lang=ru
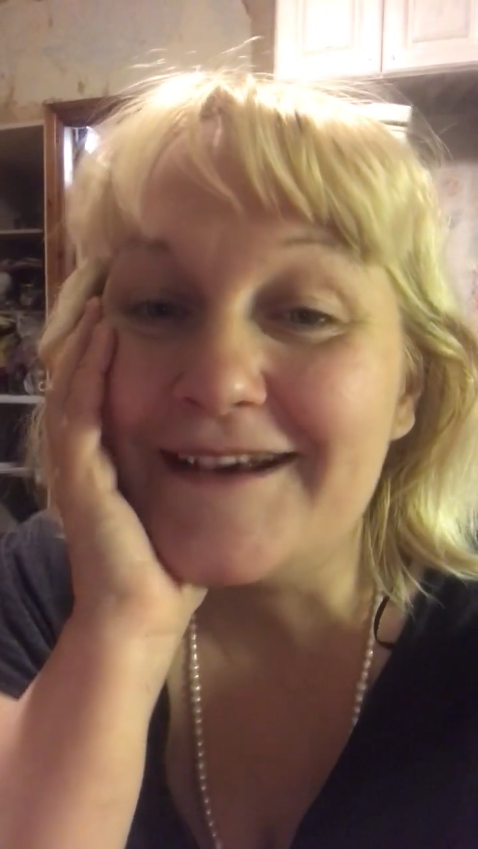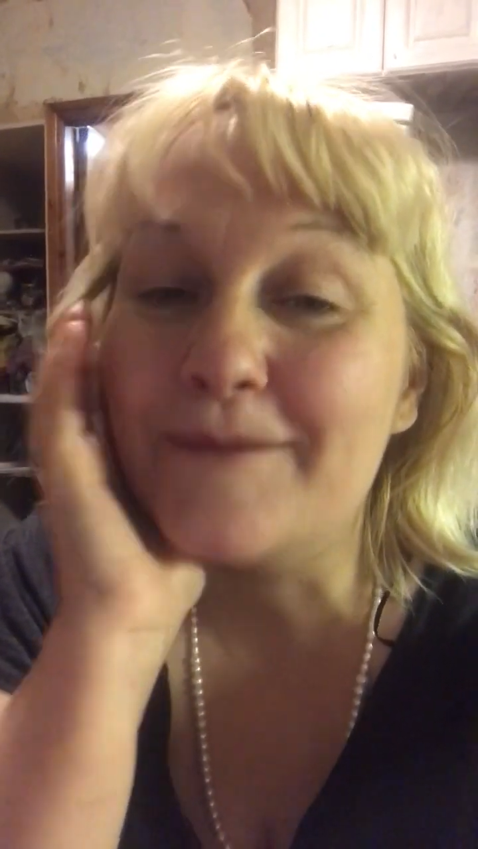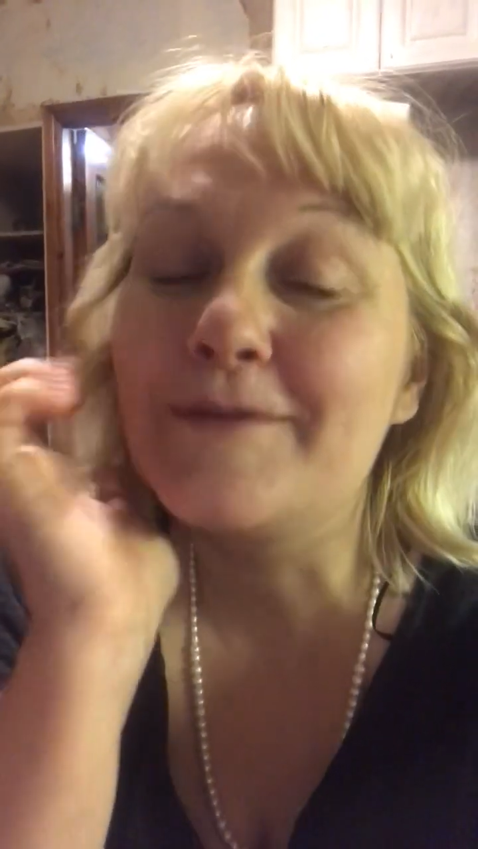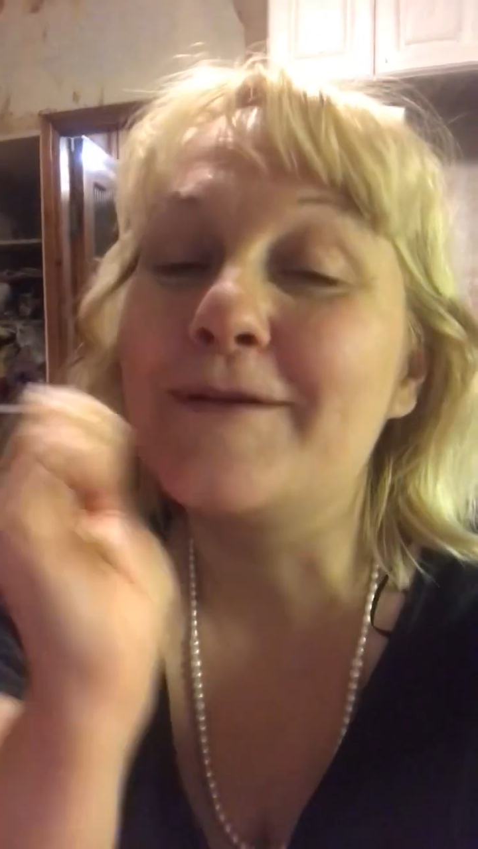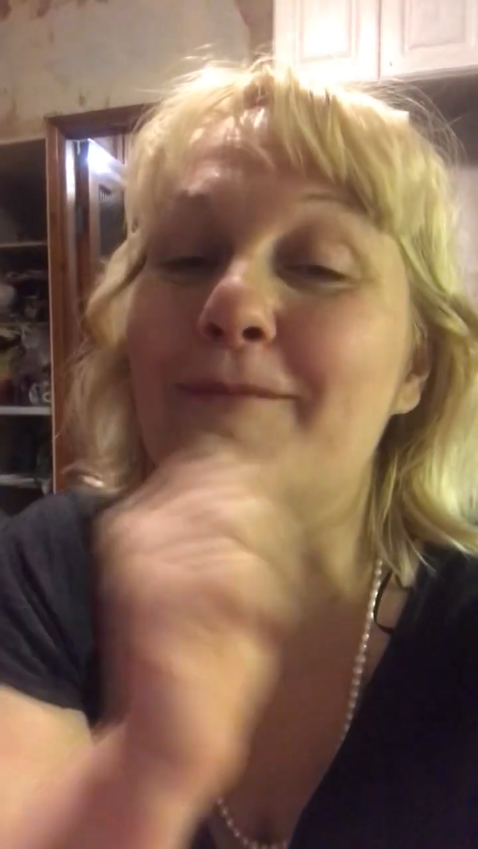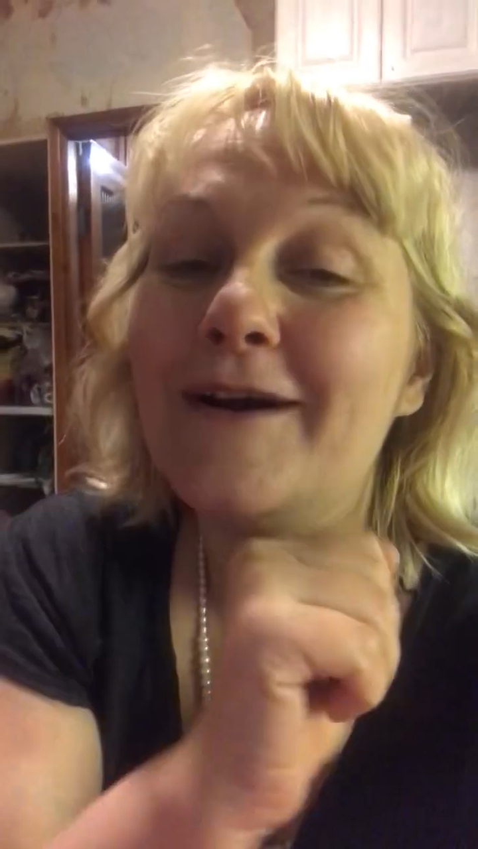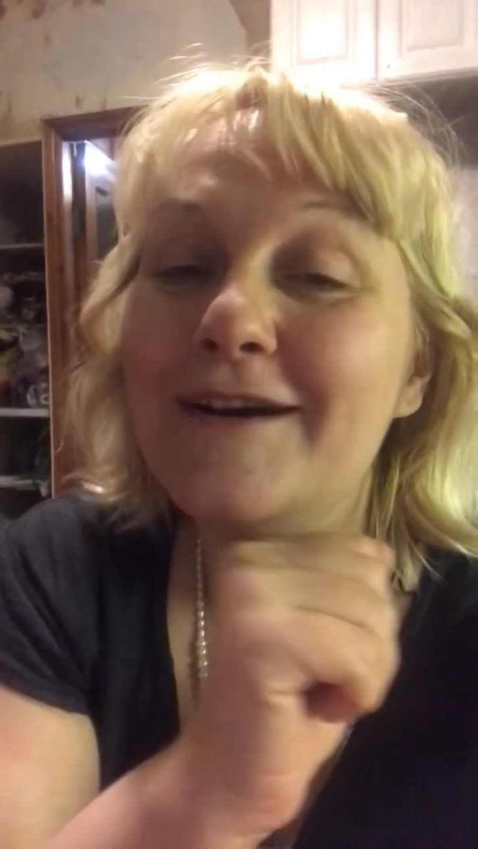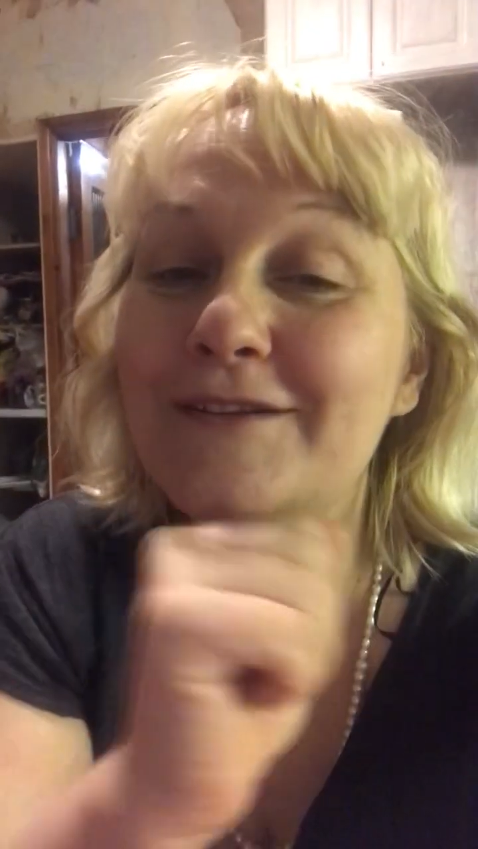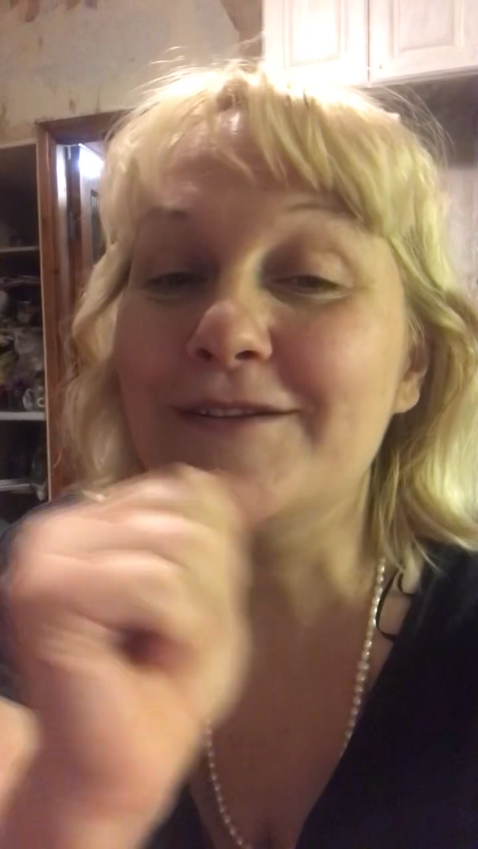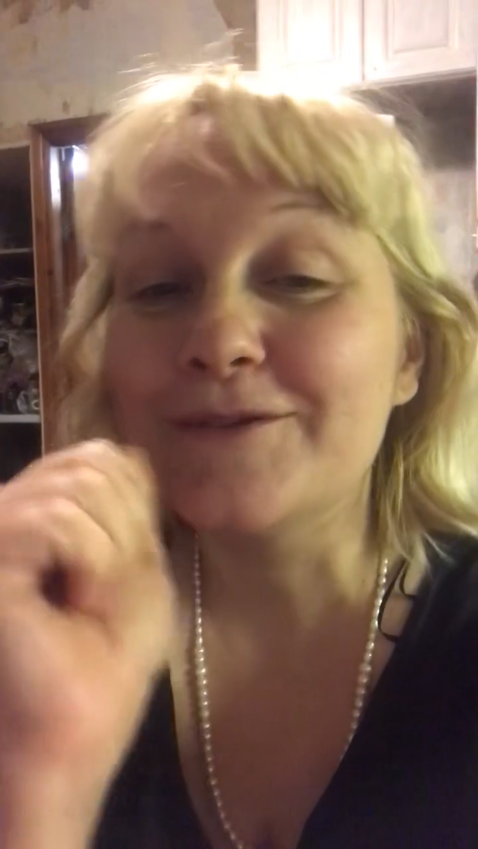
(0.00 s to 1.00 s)

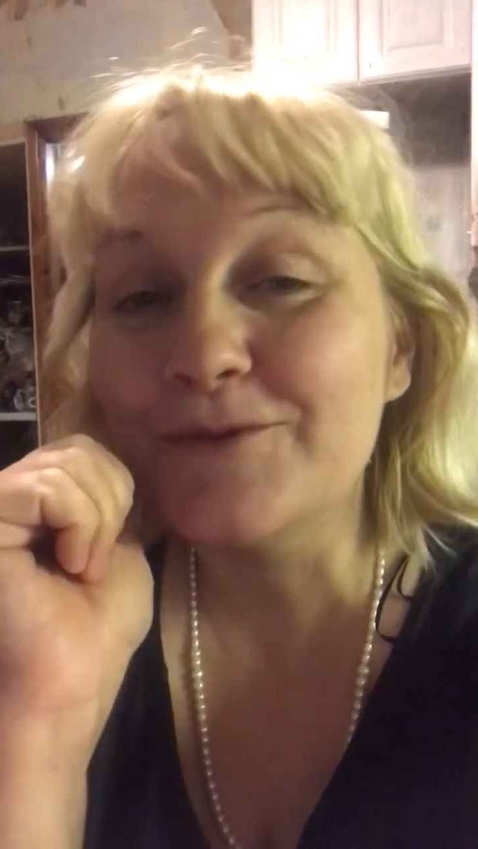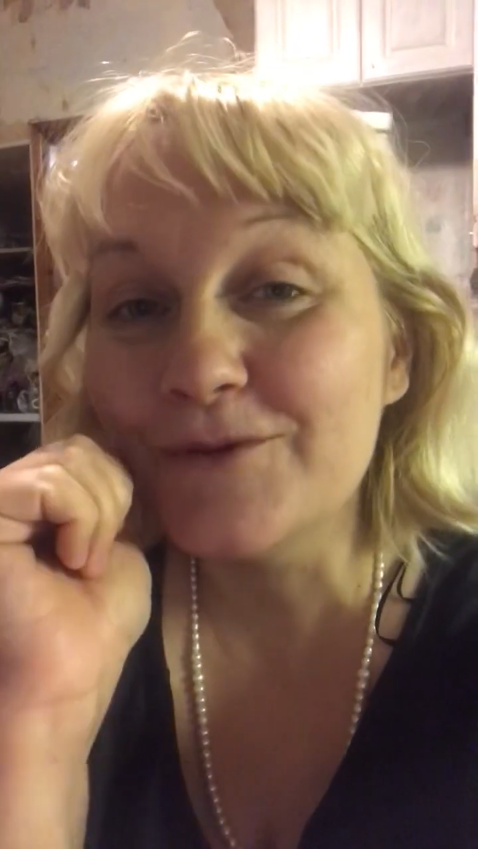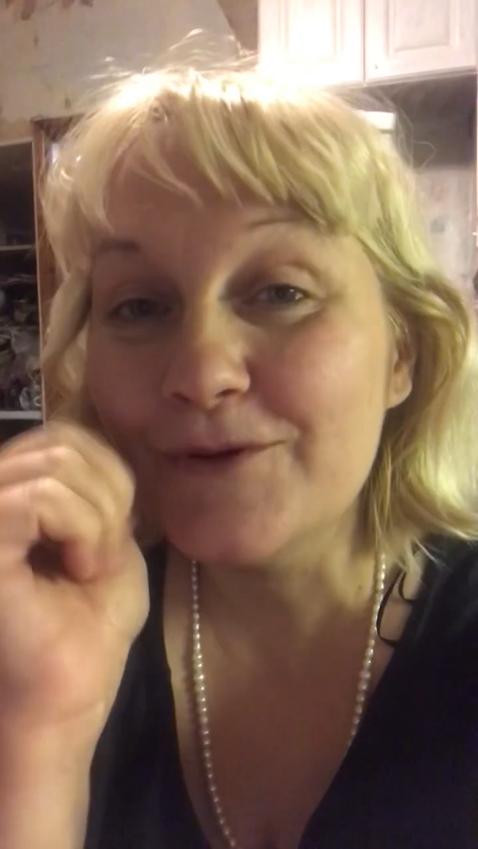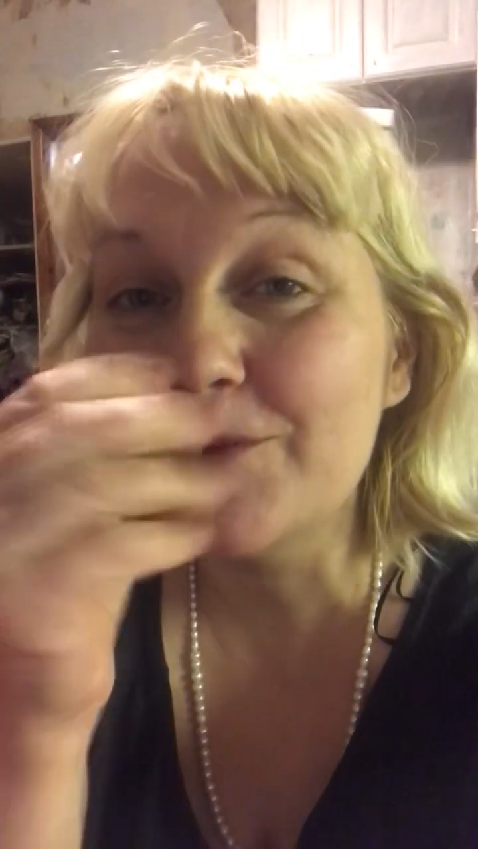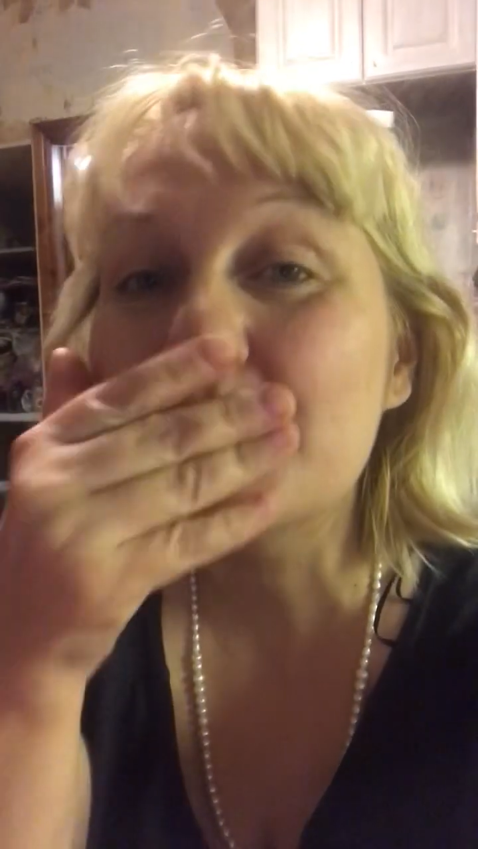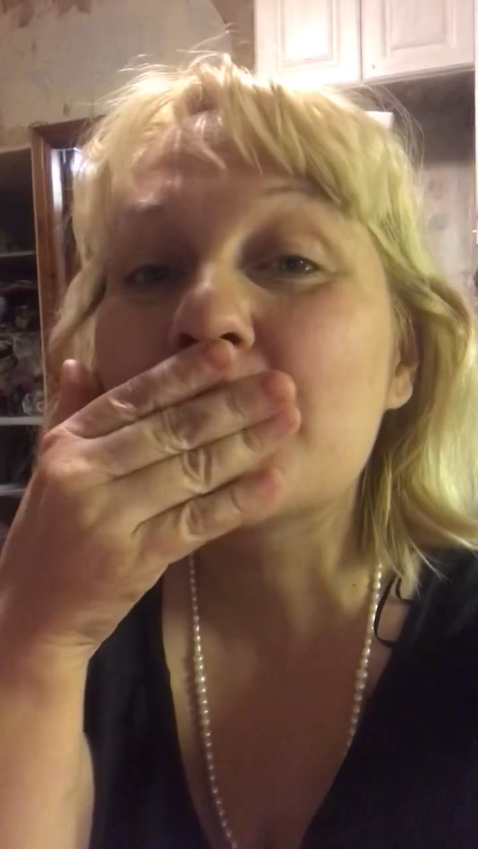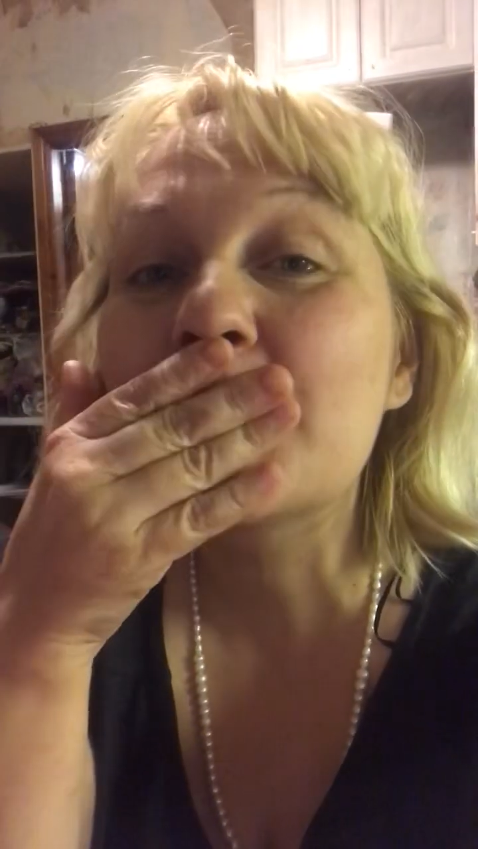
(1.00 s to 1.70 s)
Обнимаю, целую.